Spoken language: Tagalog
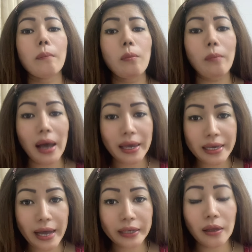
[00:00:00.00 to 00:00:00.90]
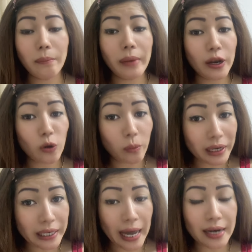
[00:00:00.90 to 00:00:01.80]
pumayag na merong
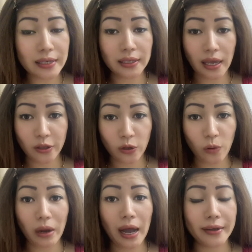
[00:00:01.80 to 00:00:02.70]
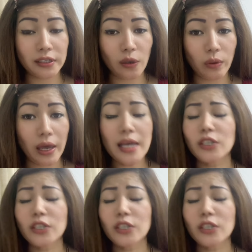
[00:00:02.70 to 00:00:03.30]
mangyari sa inyo mga kasawi.